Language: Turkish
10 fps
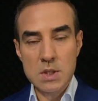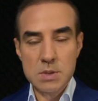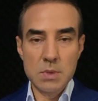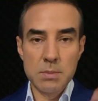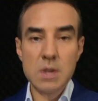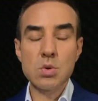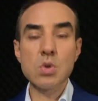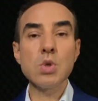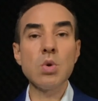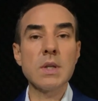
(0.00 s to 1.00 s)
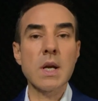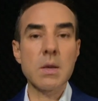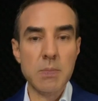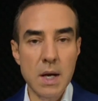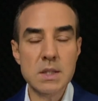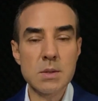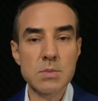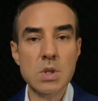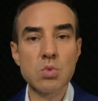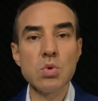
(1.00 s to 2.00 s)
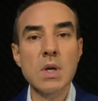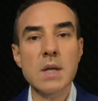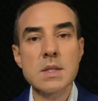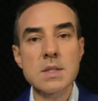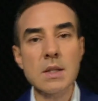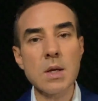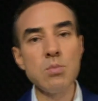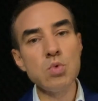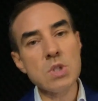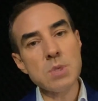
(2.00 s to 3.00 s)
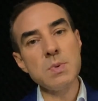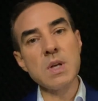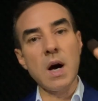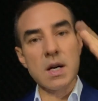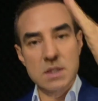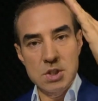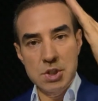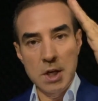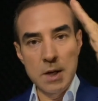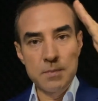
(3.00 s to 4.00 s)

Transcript: Şimdi meteorolojik olarak baktığımızda dünyada zaten müthiş bir artış